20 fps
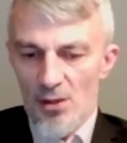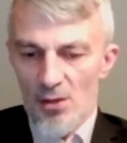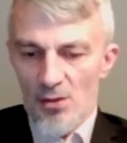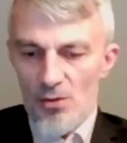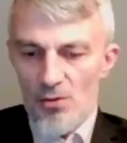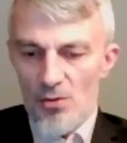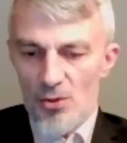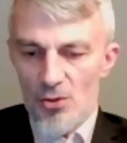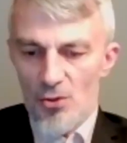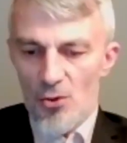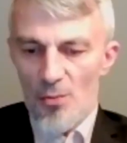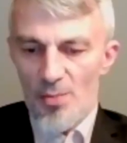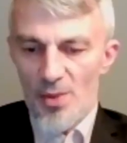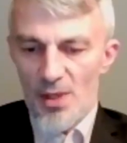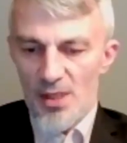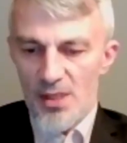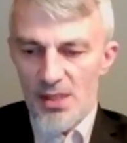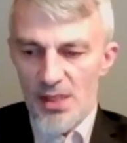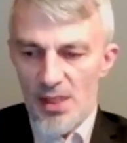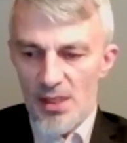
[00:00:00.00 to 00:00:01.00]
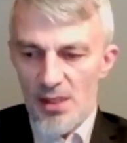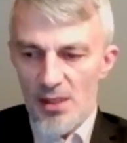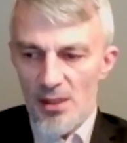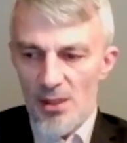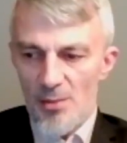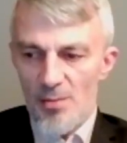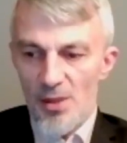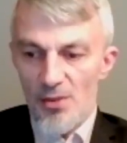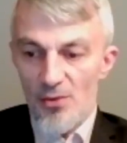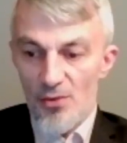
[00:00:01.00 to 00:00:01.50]
Но ну, что
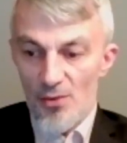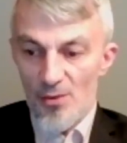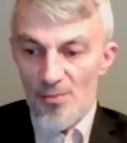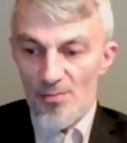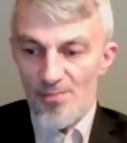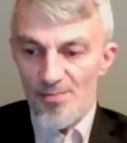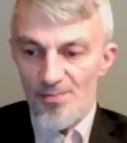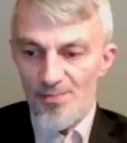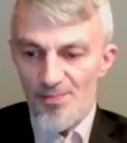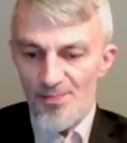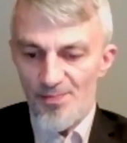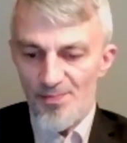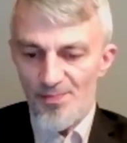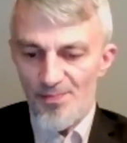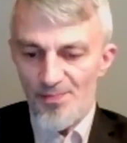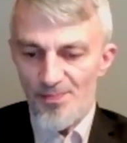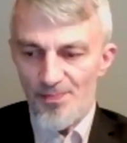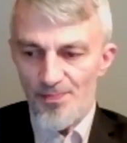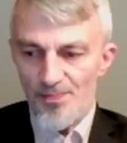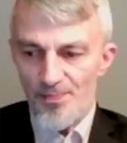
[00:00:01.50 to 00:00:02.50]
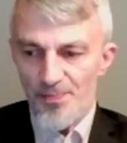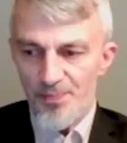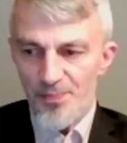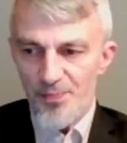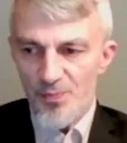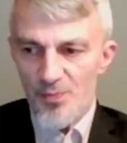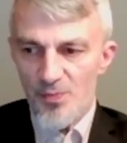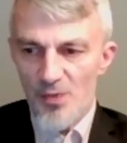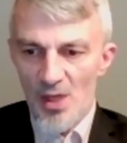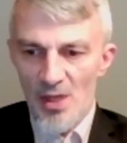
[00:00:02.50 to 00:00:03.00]
происходило потом?
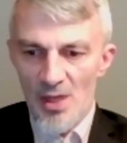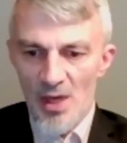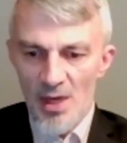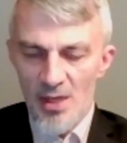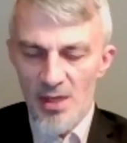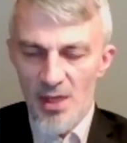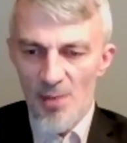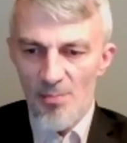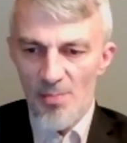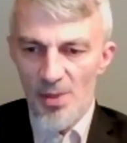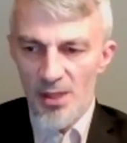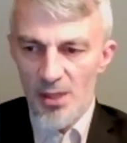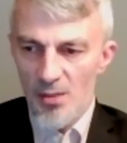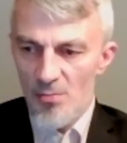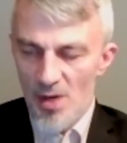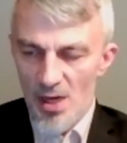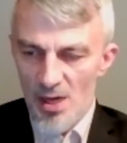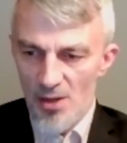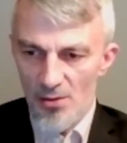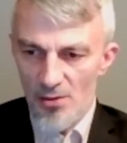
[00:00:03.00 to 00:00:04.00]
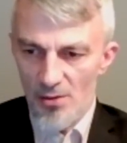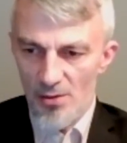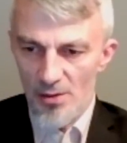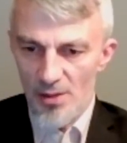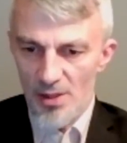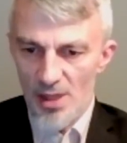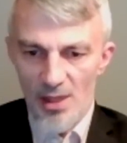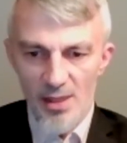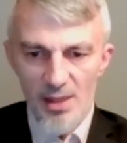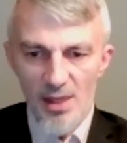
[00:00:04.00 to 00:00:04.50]
Как я понимаю,
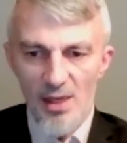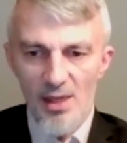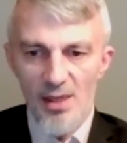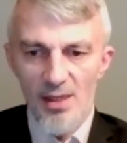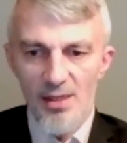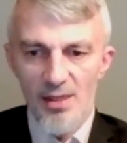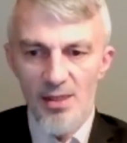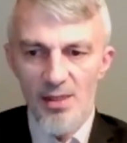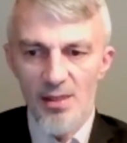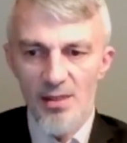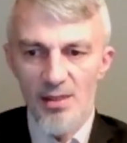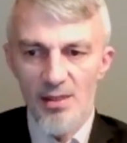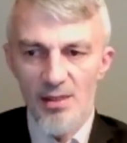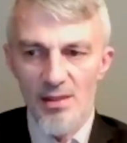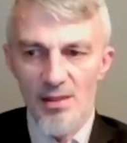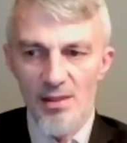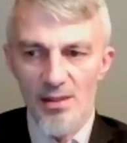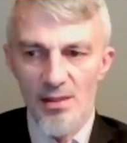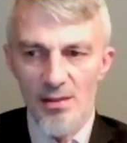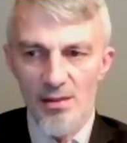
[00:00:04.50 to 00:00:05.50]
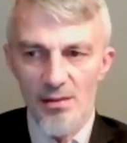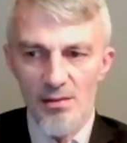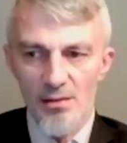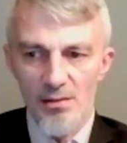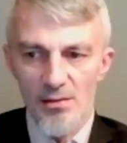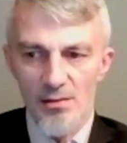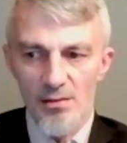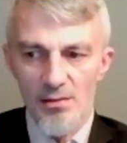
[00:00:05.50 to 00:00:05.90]
как я это